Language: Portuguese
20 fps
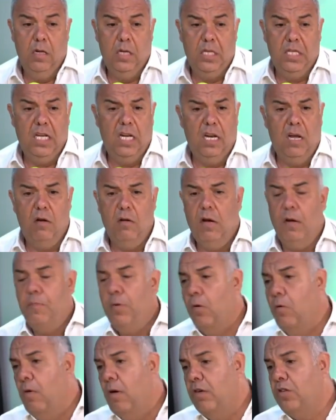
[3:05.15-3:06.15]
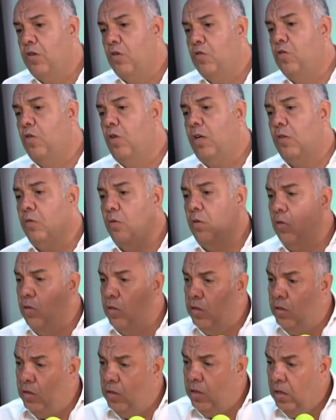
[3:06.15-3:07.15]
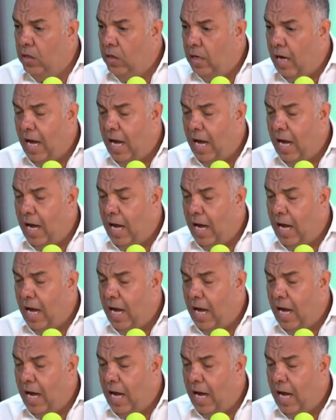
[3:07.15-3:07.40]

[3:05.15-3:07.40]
Sei lá, o Gabigol acho que é um jogador hoje.